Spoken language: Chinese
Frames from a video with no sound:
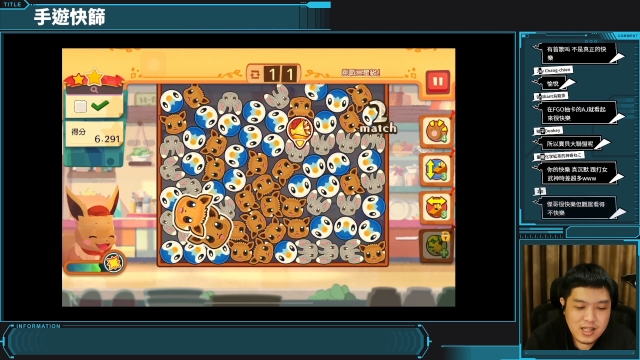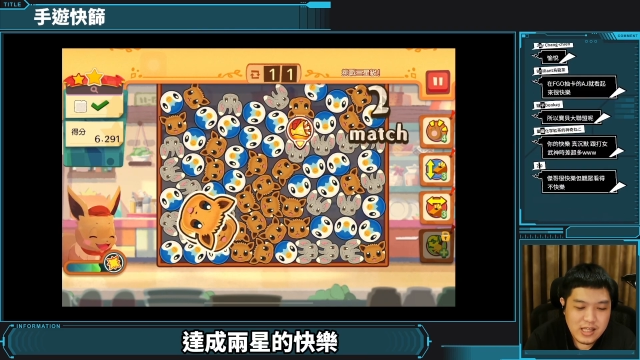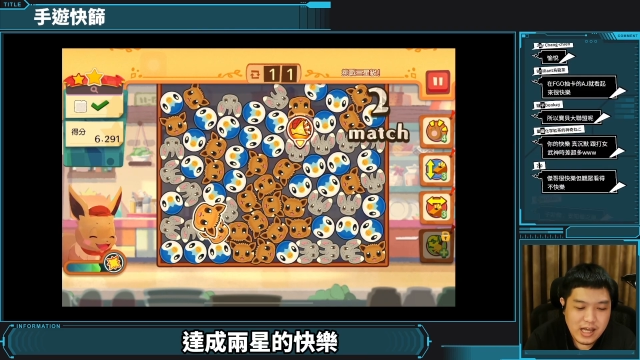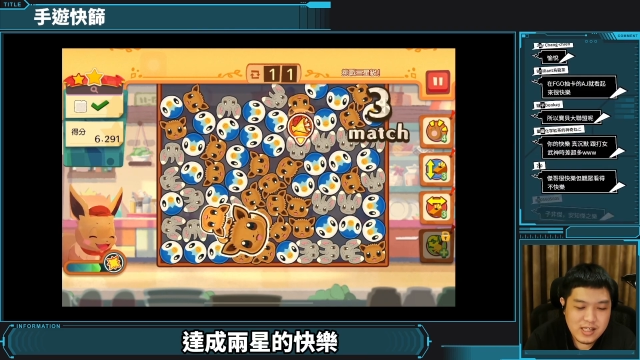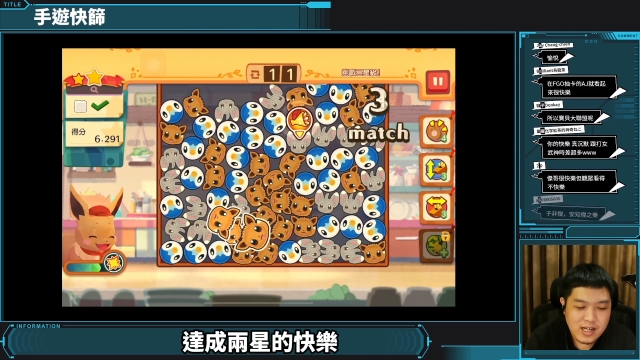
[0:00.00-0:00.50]

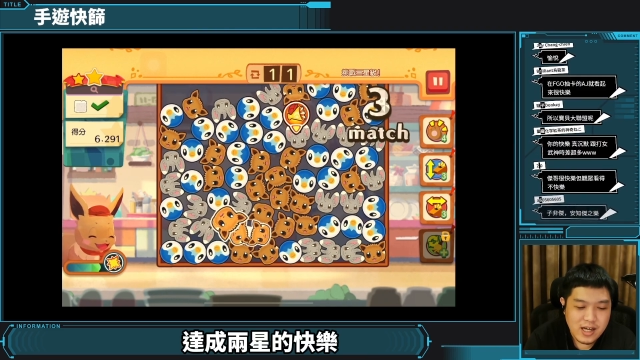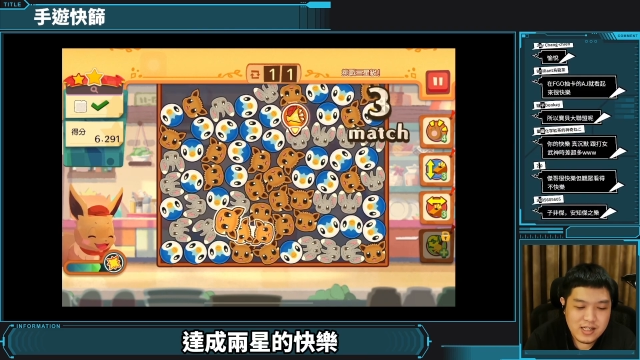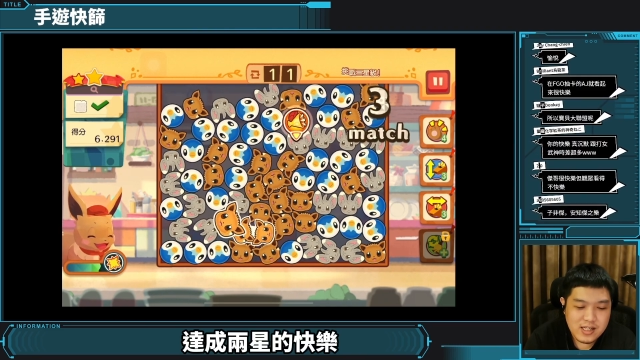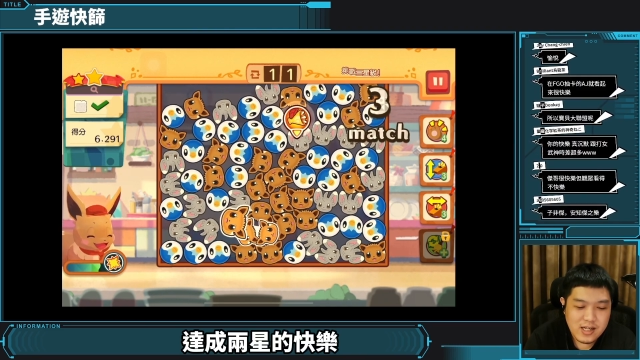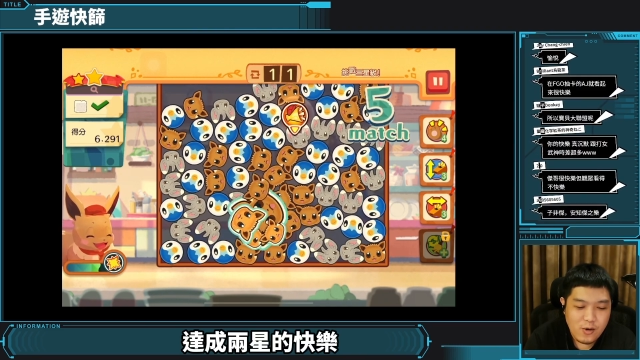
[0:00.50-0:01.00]
达成两
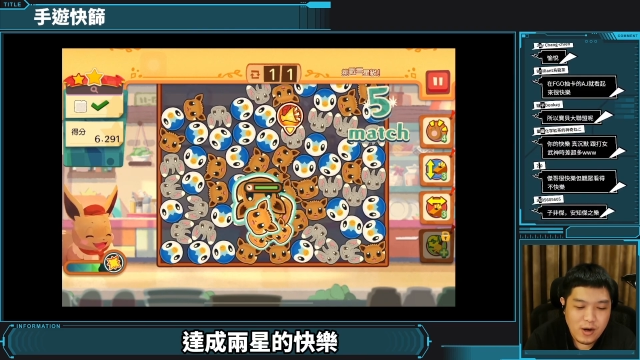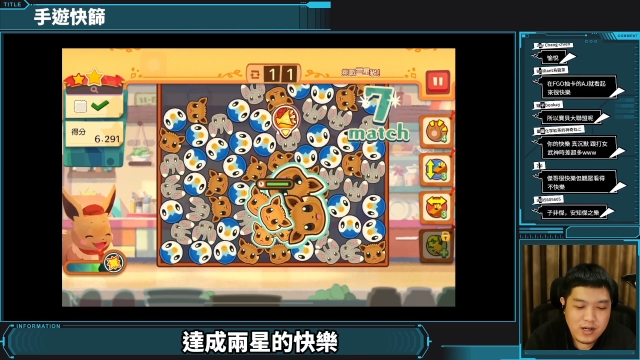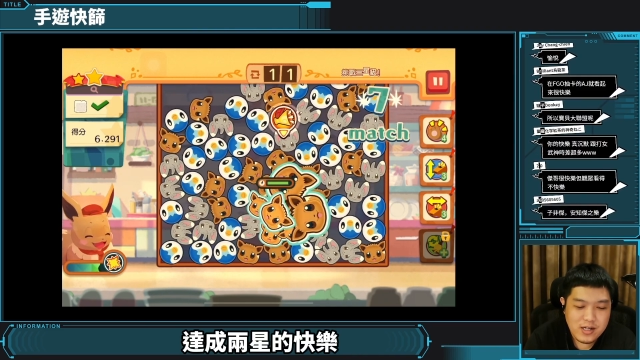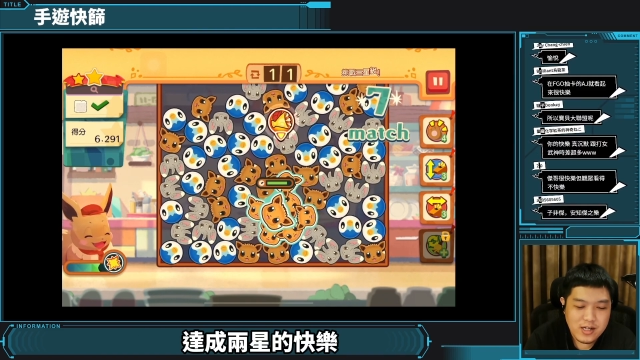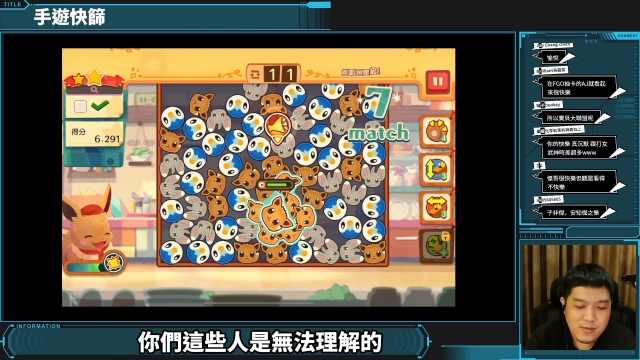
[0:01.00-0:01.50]
星的快
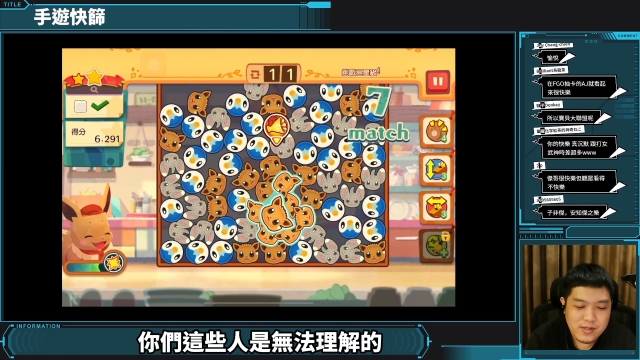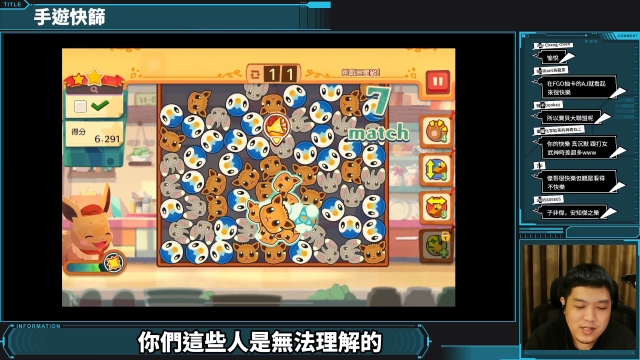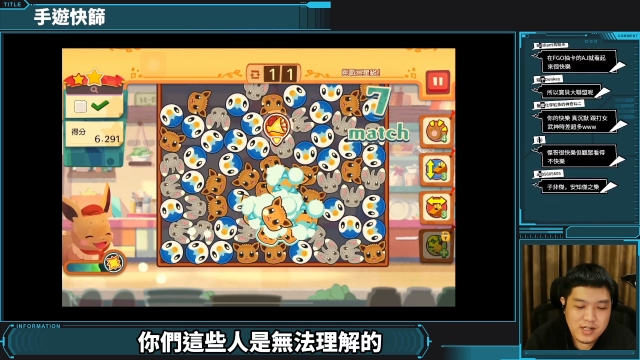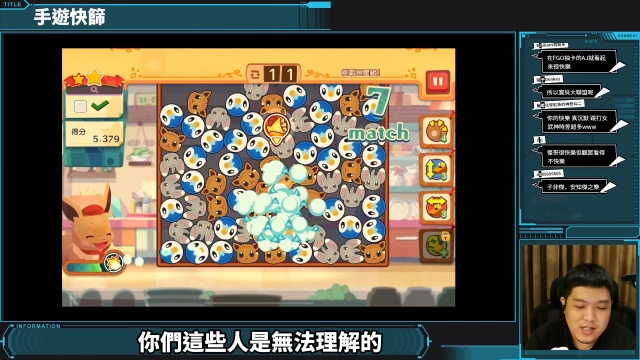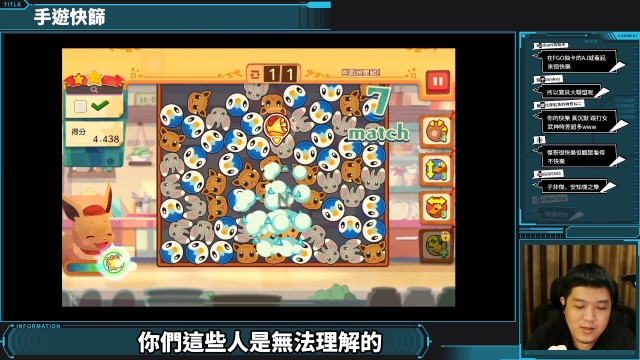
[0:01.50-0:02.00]
乐，你们这
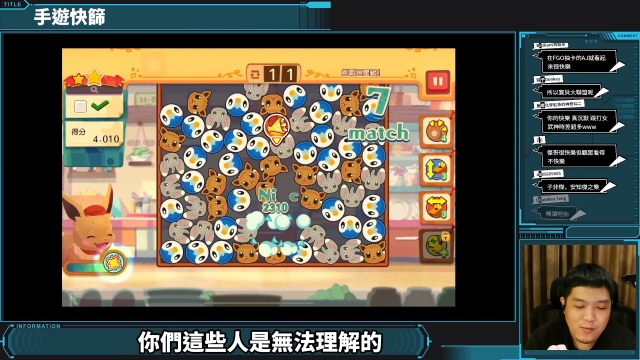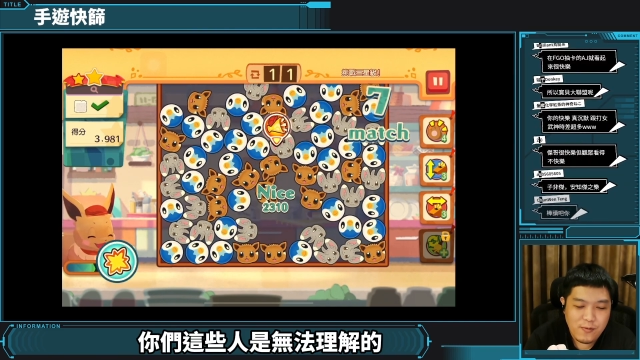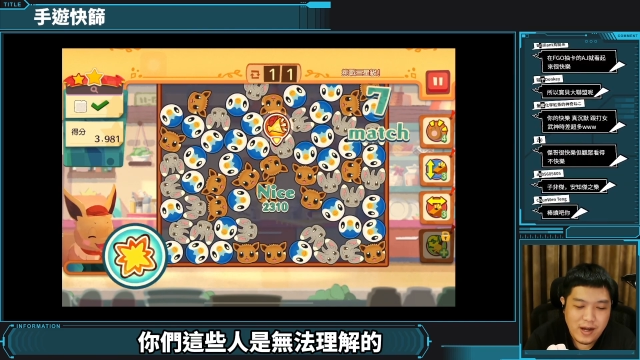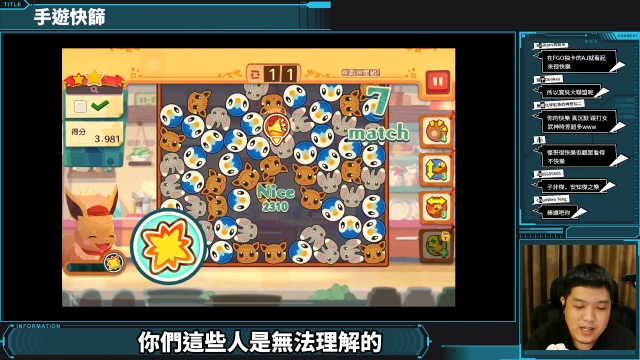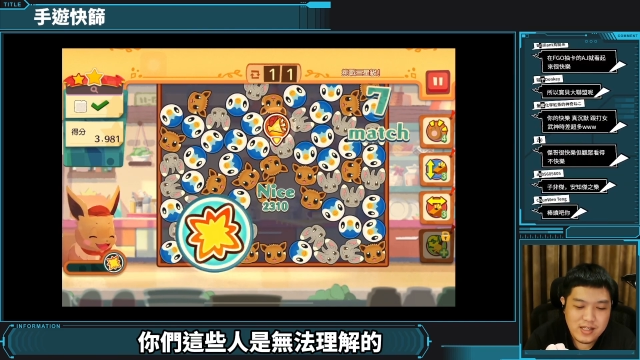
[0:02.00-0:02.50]
些人是无
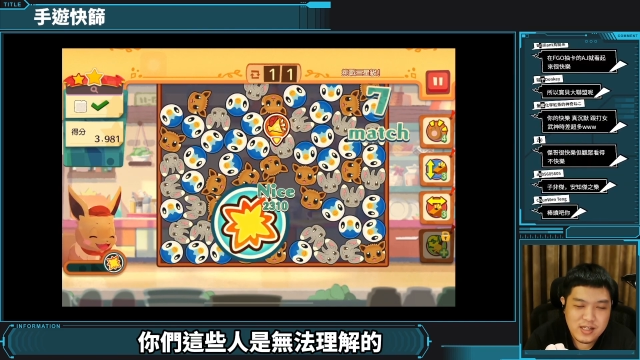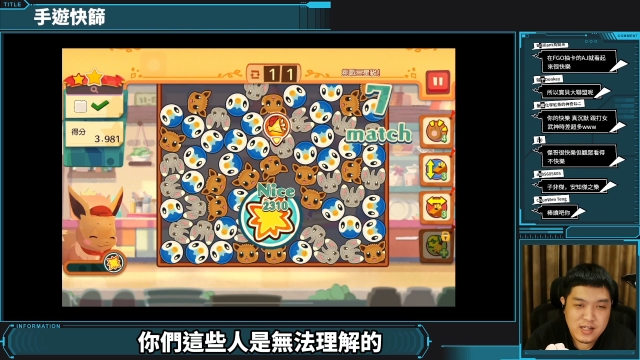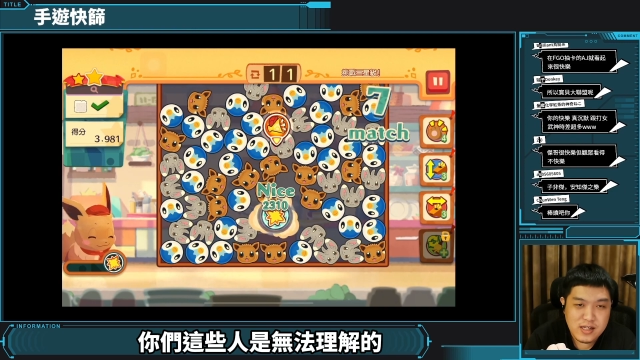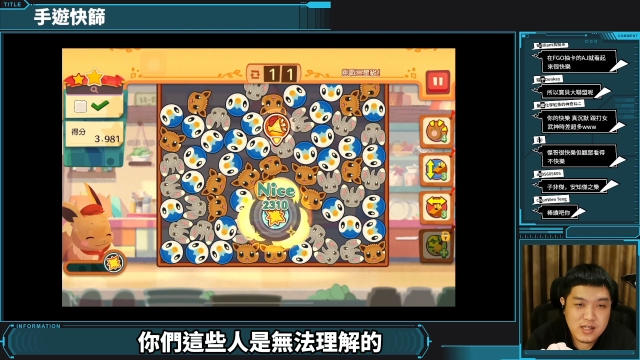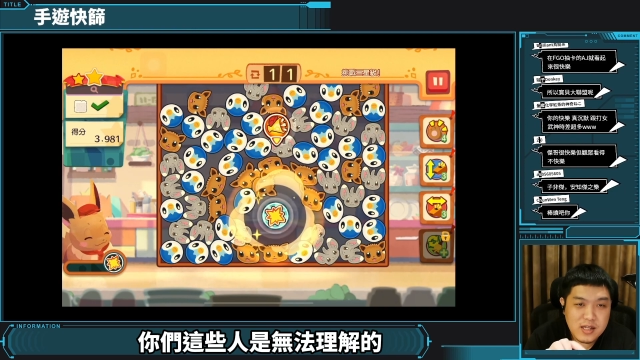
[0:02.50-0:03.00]
法理解
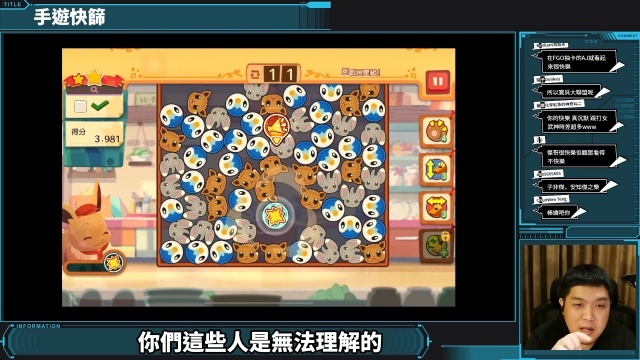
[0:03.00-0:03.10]
的。